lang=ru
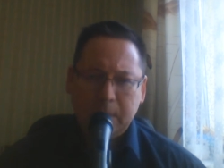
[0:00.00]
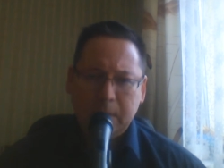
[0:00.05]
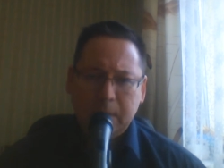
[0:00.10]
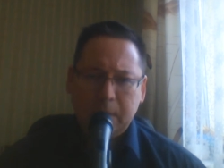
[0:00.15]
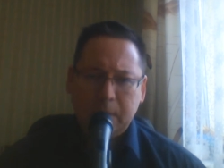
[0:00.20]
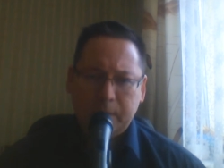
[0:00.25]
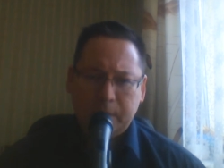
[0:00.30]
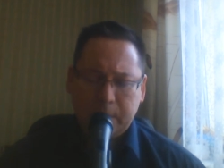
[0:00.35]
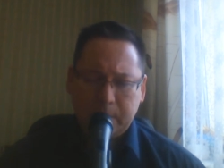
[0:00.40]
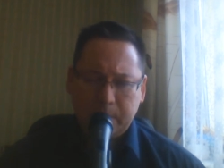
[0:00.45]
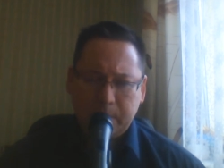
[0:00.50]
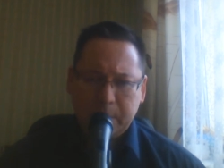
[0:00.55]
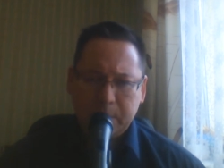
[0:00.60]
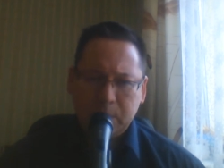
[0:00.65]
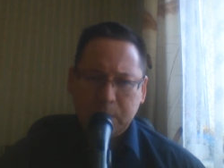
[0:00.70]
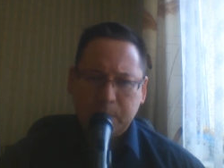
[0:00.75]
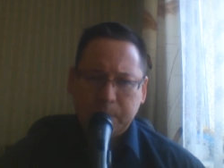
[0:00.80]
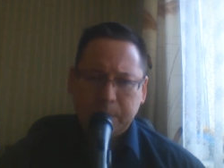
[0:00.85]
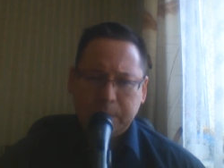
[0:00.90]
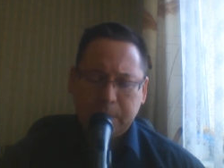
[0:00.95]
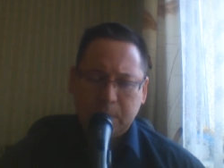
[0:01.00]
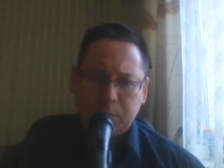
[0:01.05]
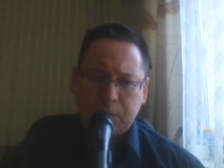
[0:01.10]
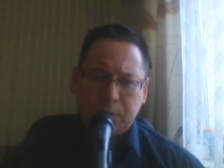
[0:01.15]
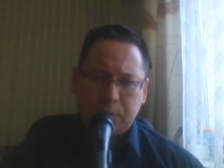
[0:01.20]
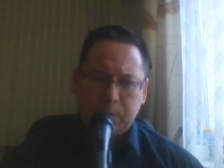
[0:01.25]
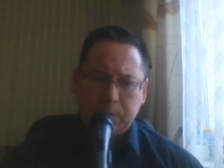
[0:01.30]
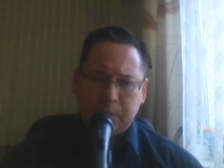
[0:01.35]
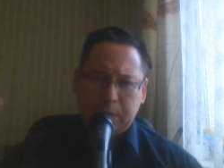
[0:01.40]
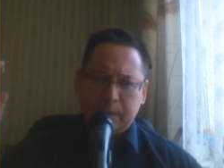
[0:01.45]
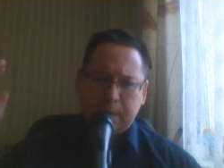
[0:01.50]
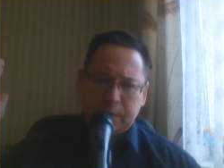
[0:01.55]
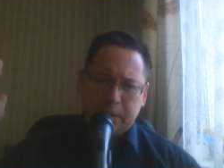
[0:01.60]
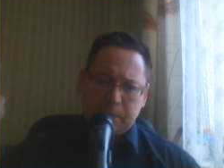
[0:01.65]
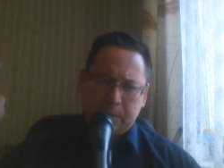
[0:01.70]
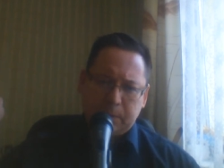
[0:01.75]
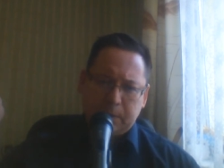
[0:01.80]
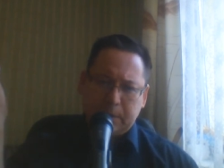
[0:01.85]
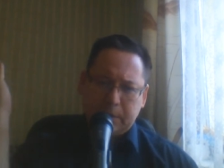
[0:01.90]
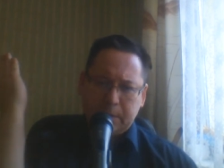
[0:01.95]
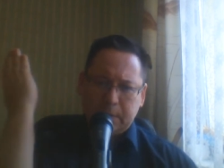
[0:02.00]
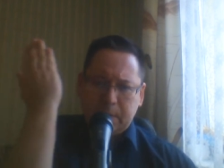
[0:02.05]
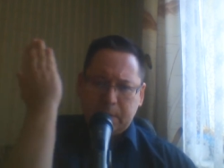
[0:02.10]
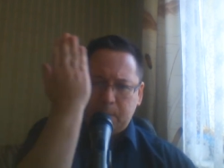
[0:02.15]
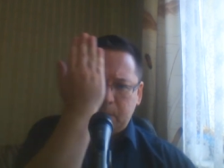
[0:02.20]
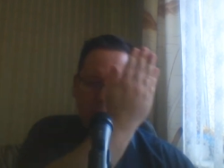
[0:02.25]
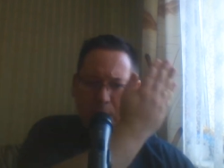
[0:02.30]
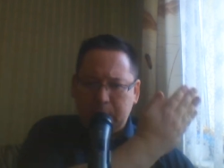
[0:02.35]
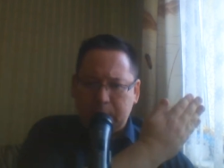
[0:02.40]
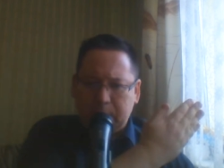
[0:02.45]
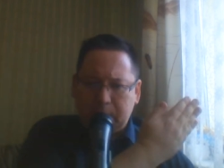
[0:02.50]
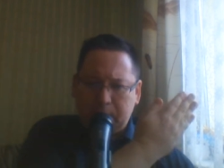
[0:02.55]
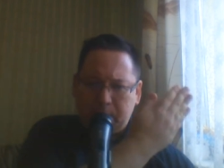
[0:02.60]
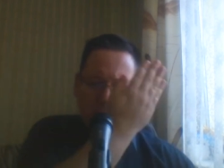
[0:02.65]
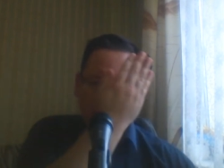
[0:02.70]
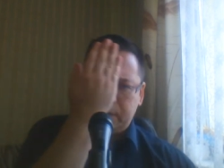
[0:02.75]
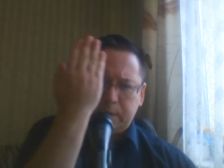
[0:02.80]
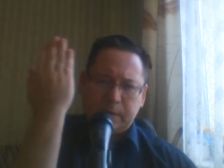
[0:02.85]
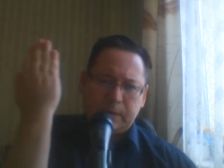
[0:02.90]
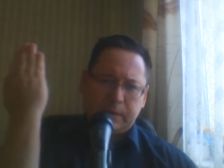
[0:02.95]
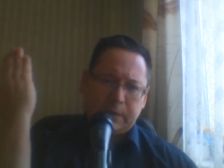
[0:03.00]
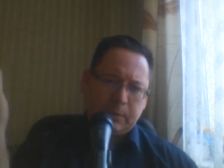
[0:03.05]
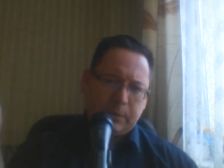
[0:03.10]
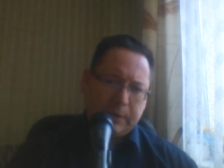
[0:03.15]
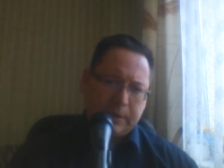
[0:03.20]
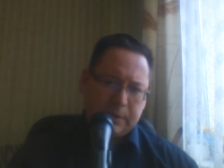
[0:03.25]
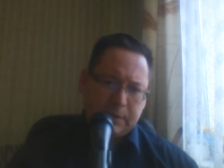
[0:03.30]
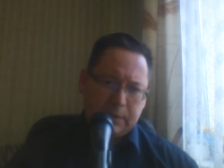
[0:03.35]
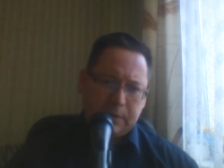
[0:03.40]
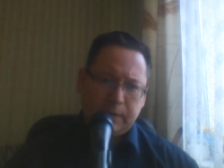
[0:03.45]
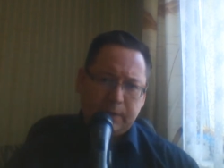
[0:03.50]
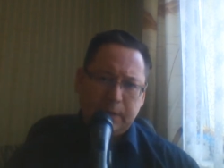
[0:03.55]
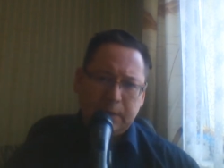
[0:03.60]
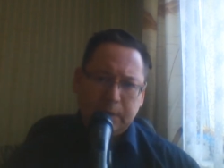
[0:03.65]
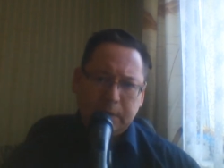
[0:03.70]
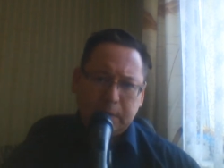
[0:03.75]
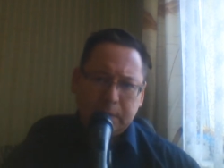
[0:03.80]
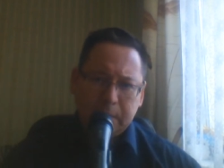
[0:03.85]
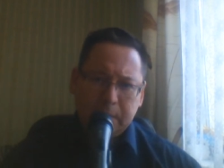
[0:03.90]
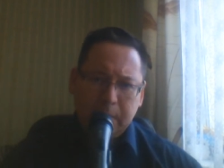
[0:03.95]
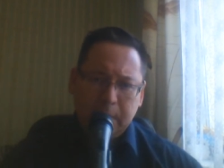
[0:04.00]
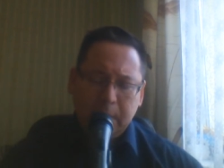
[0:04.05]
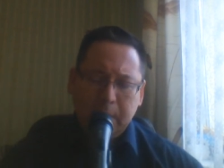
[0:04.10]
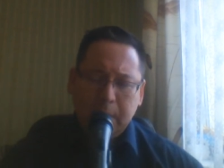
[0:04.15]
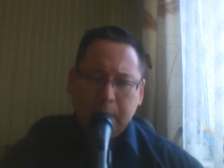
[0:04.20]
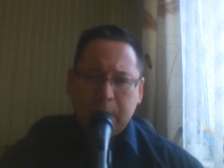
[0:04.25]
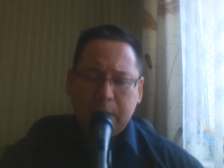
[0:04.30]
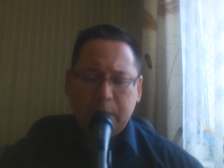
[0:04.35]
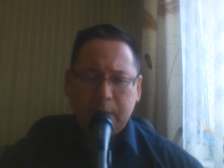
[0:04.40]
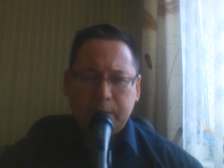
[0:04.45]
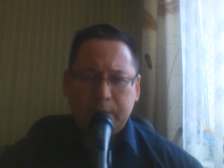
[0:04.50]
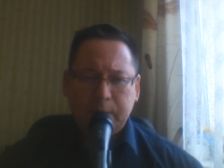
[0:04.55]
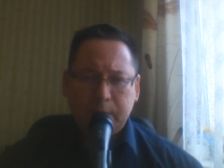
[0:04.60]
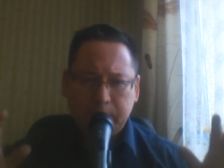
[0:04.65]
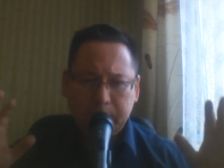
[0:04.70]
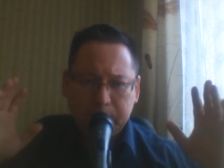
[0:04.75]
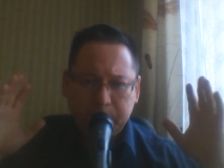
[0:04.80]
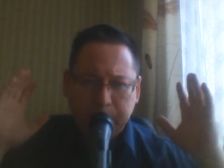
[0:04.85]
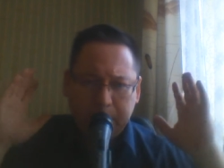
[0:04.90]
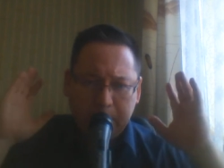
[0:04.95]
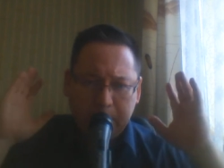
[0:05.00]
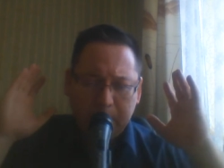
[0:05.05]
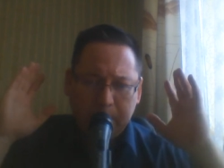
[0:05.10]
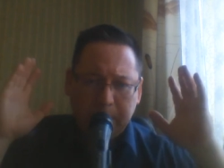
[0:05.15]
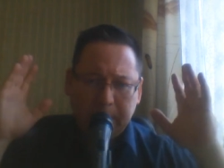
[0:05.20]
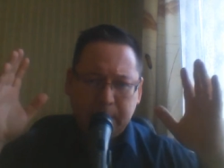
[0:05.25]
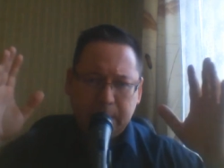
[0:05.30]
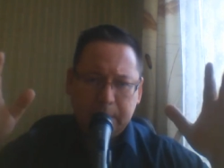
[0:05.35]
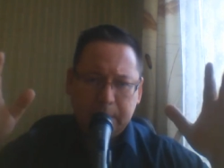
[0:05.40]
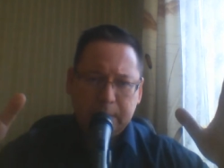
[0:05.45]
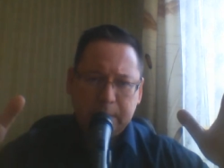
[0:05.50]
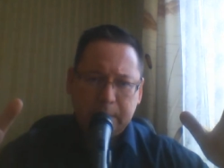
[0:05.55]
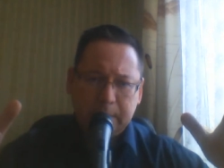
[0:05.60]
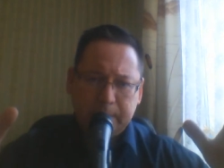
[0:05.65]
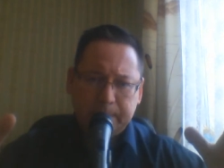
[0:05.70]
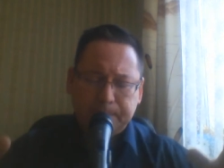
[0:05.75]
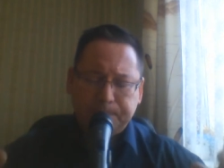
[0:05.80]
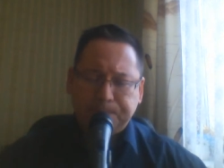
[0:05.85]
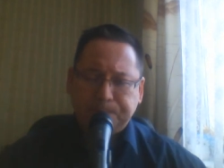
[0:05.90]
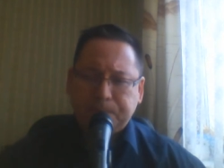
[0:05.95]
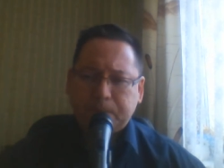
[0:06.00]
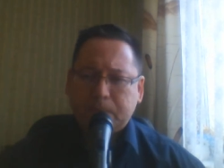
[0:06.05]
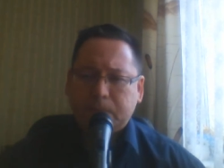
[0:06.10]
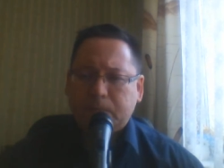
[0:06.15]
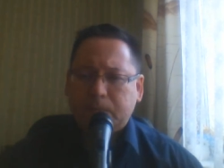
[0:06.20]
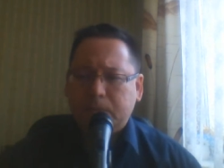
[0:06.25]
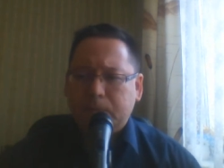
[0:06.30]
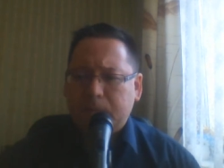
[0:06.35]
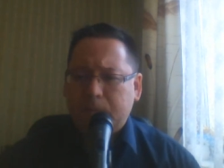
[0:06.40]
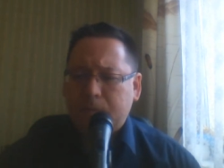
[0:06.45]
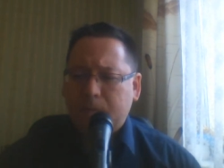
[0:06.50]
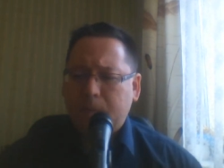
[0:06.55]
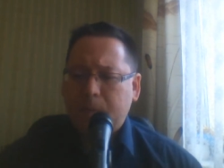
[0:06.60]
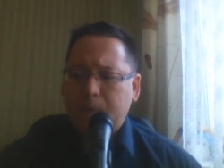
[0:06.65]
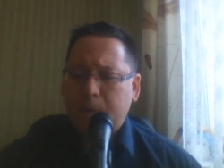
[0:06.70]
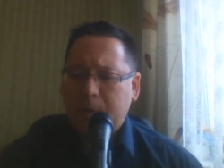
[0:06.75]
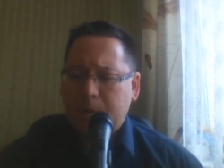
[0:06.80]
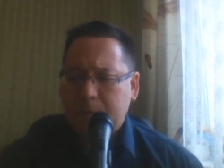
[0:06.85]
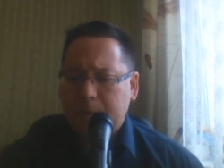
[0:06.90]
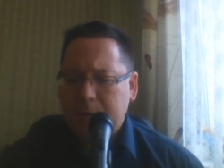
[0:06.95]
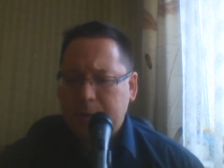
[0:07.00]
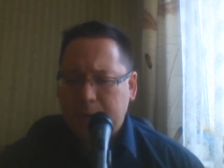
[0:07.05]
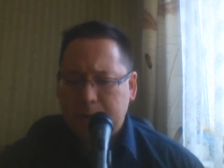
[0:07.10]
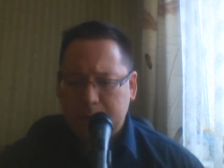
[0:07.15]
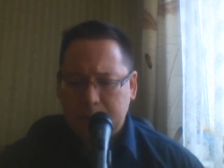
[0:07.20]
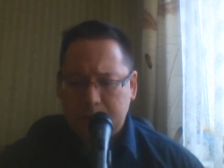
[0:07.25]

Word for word: информацию, потому что перед вашими глазами есть такой вот своеобразный фильтр, и вы воспринимаете не